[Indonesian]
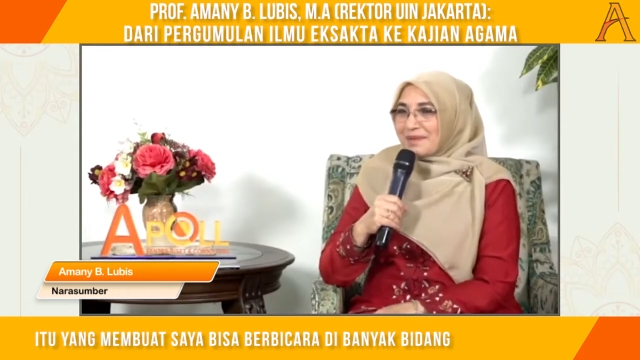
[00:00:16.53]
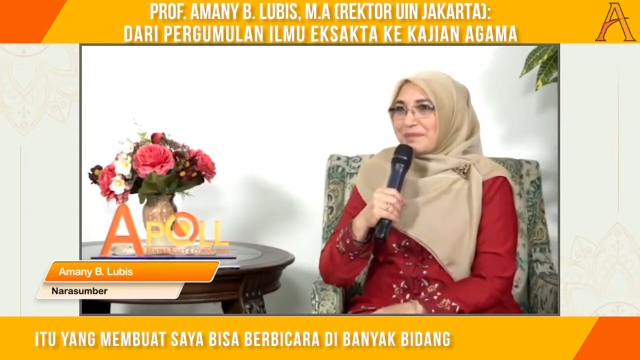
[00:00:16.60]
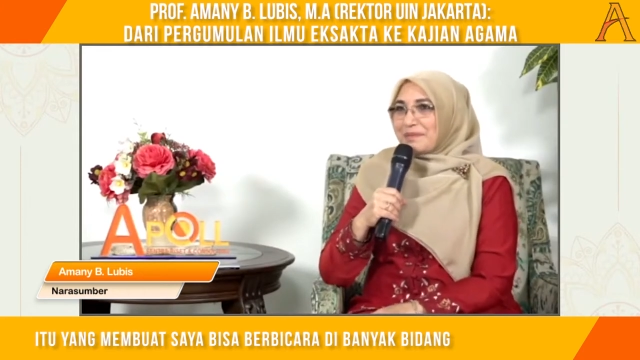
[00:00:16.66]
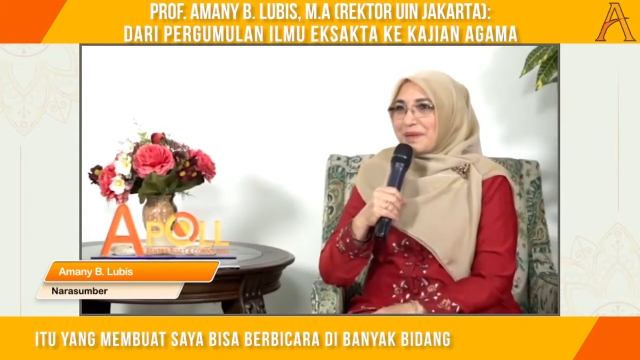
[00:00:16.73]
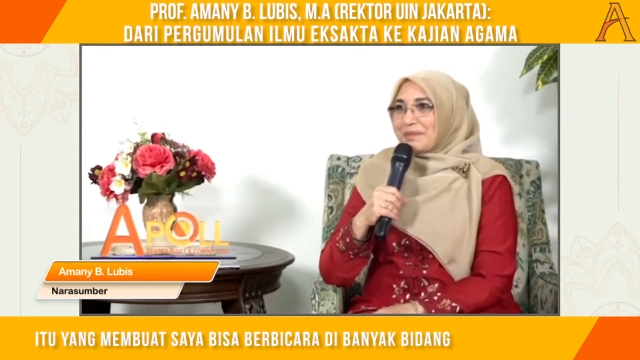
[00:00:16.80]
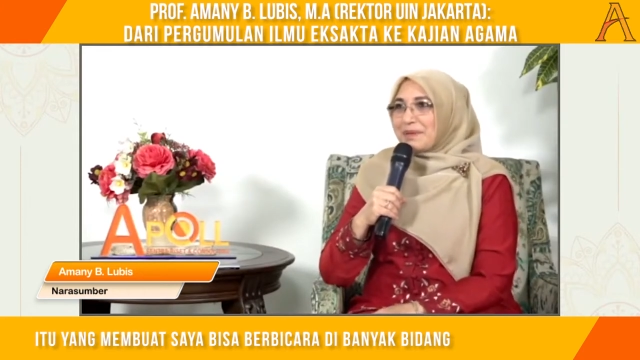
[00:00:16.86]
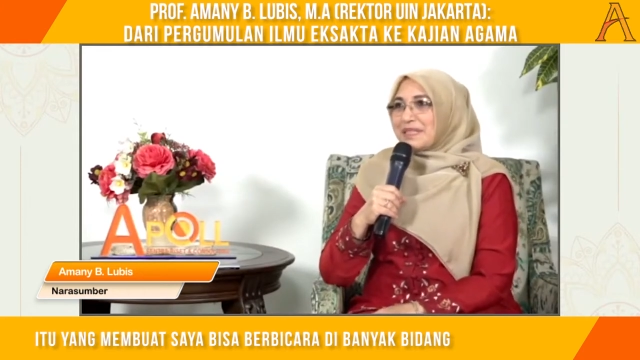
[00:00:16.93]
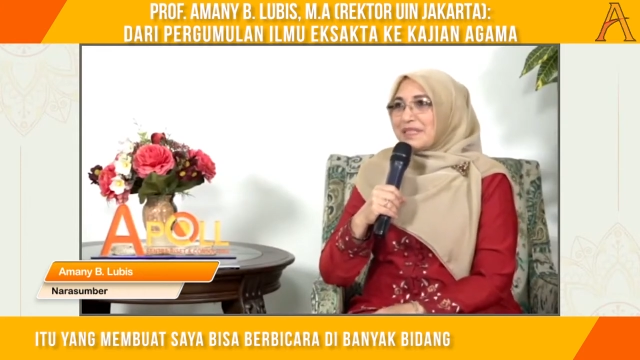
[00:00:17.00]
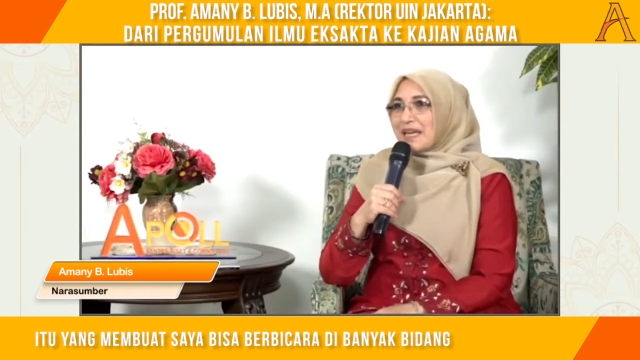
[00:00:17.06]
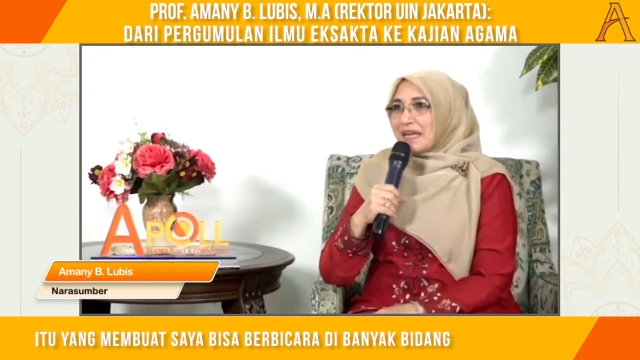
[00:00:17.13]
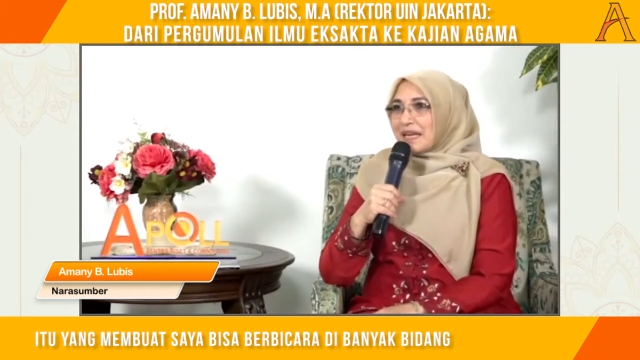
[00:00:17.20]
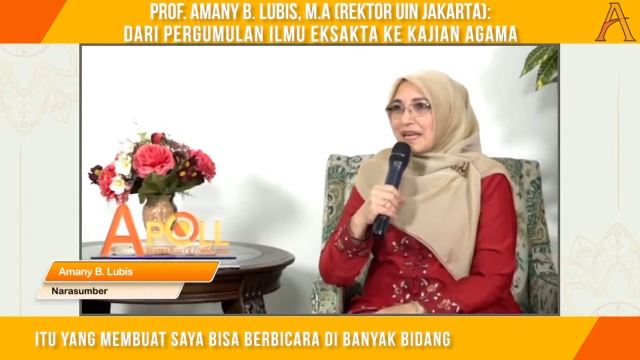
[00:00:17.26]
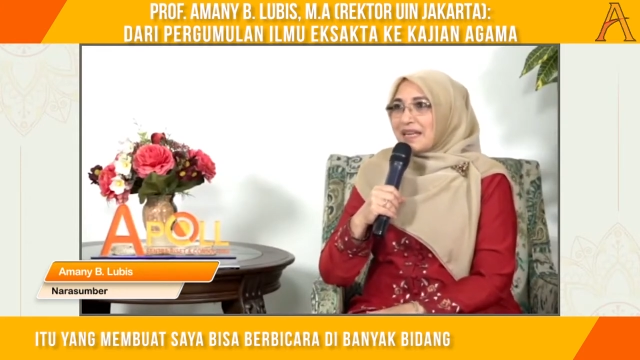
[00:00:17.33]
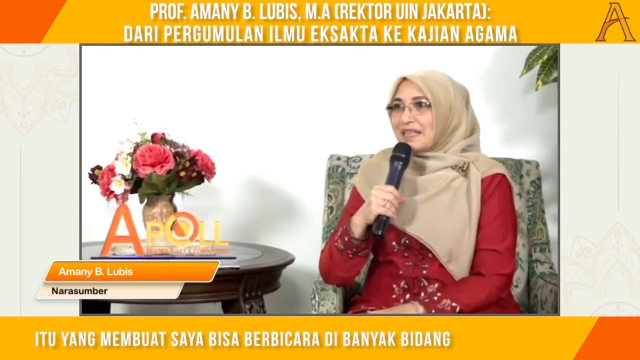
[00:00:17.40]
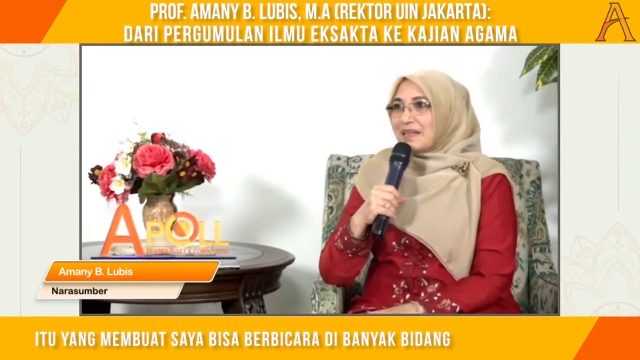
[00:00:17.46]

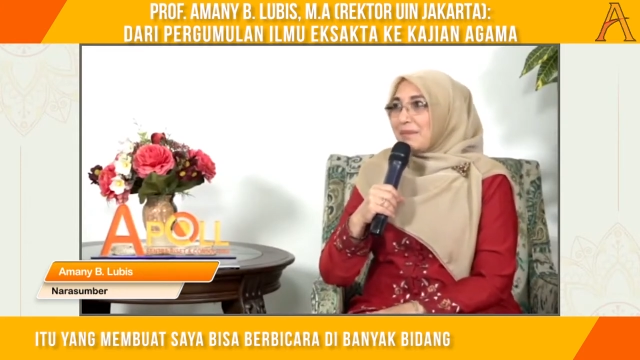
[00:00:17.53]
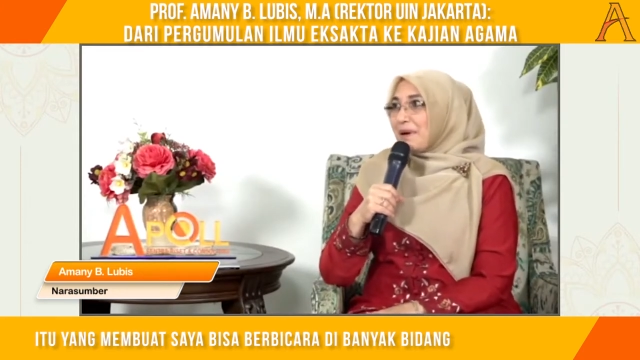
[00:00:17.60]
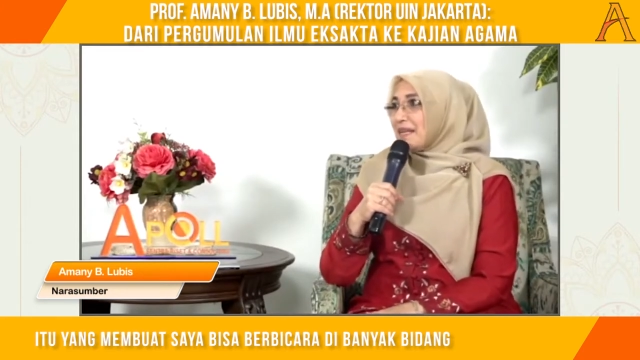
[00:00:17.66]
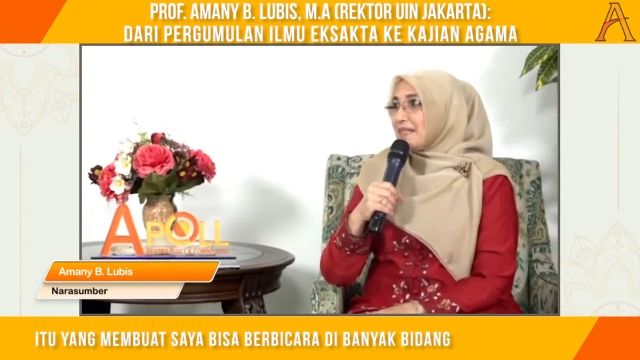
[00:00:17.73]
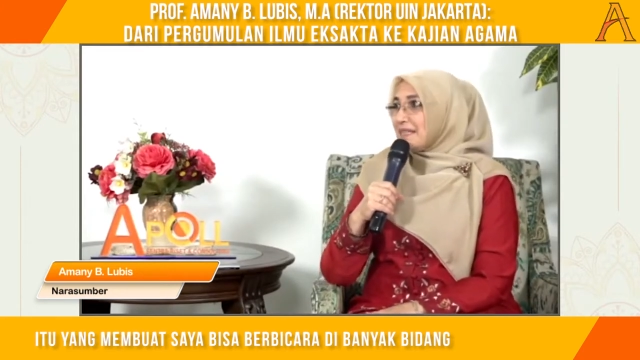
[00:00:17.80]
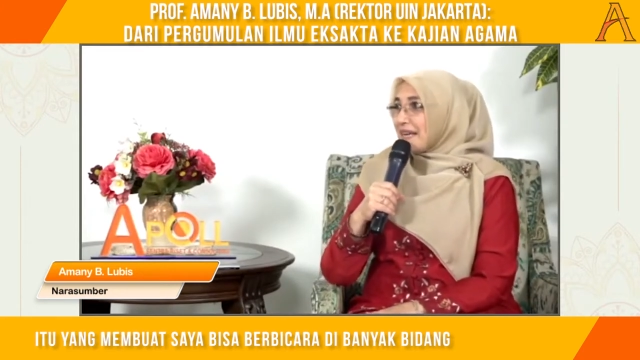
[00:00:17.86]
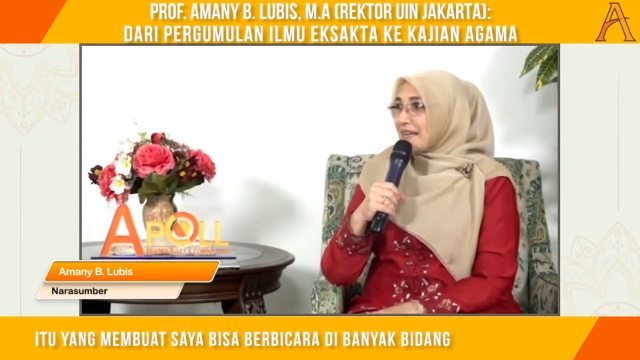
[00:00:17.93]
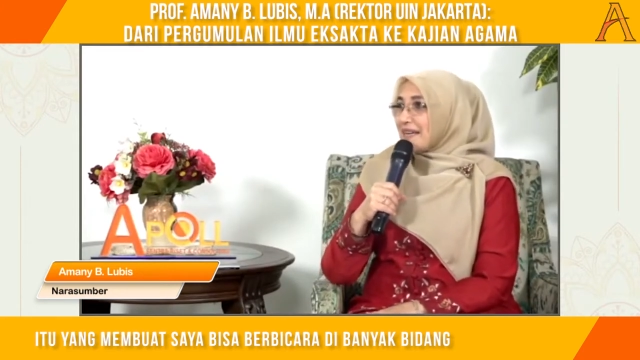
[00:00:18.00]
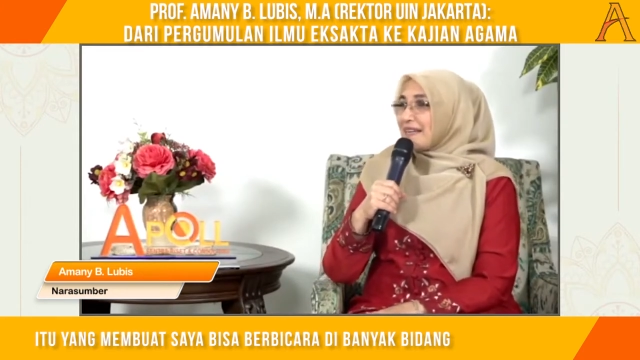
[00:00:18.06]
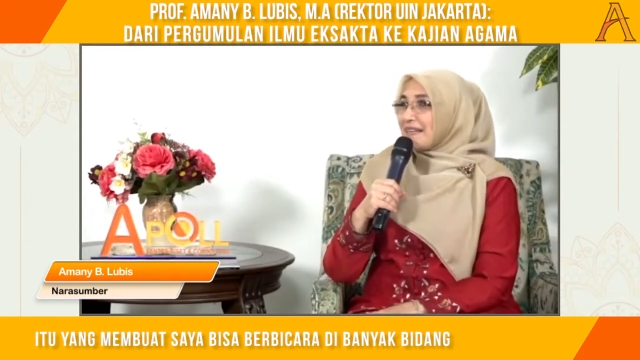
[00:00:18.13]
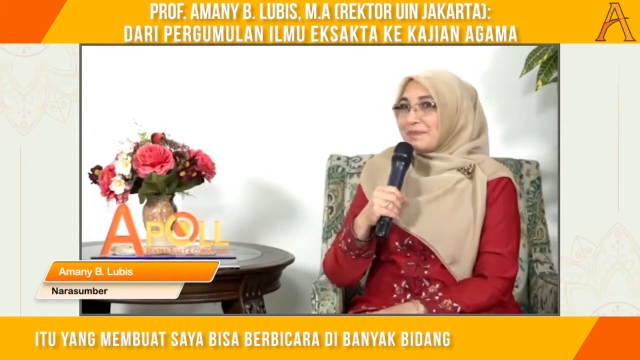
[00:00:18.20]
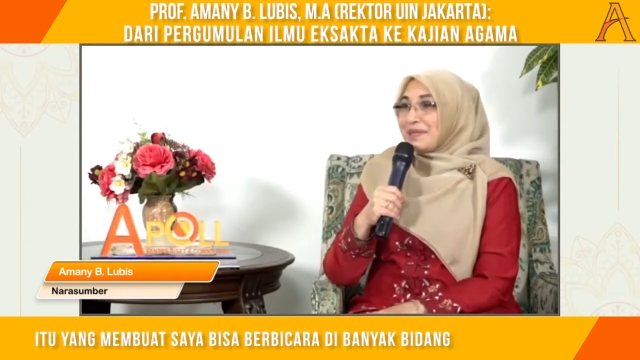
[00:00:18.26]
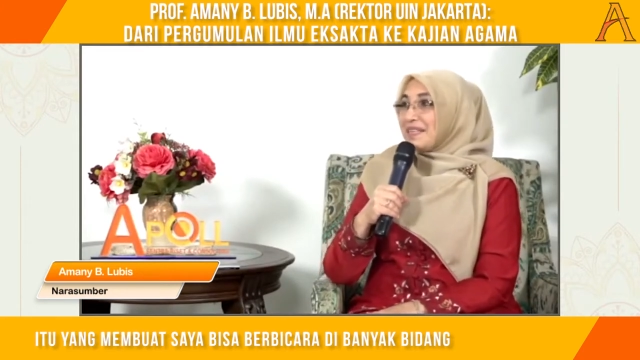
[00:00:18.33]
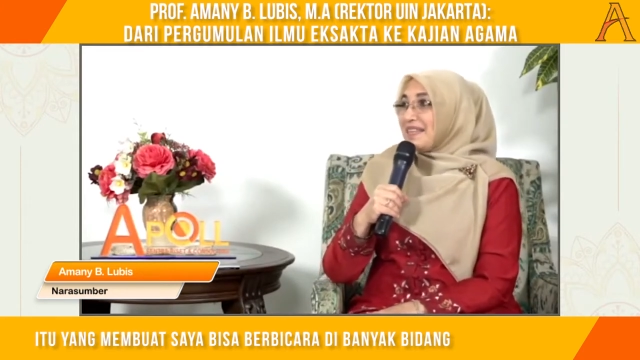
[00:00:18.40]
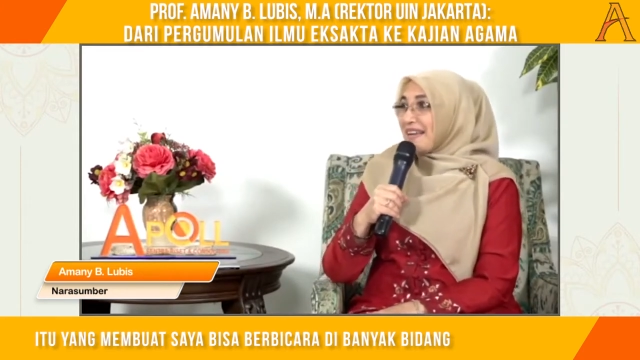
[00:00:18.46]
berbicara di banyak
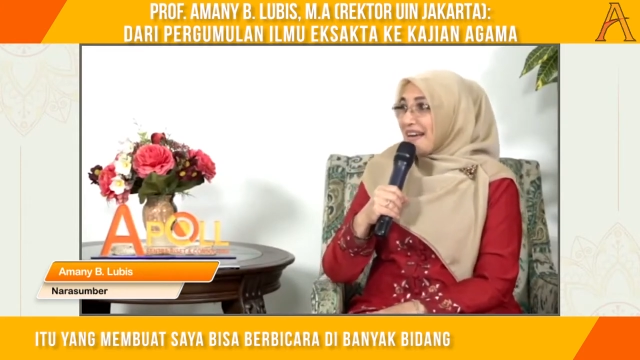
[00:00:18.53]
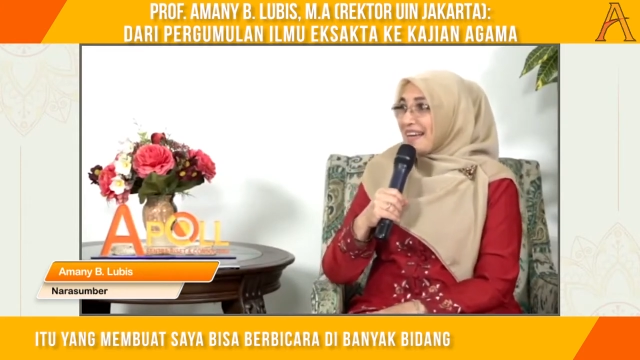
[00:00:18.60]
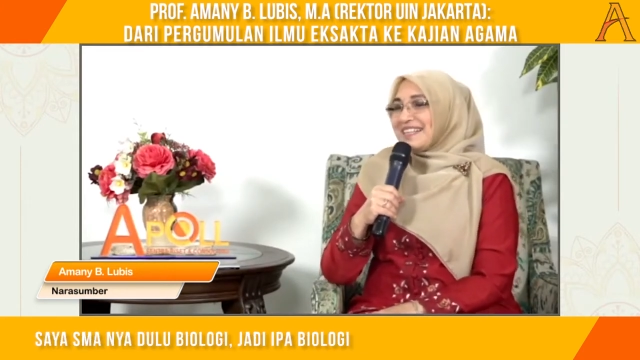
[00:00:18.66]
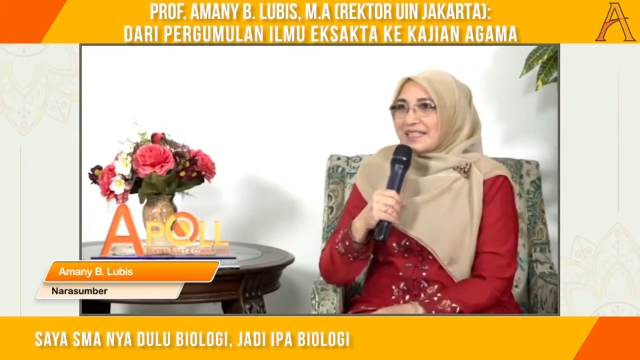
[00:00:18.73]
bidang.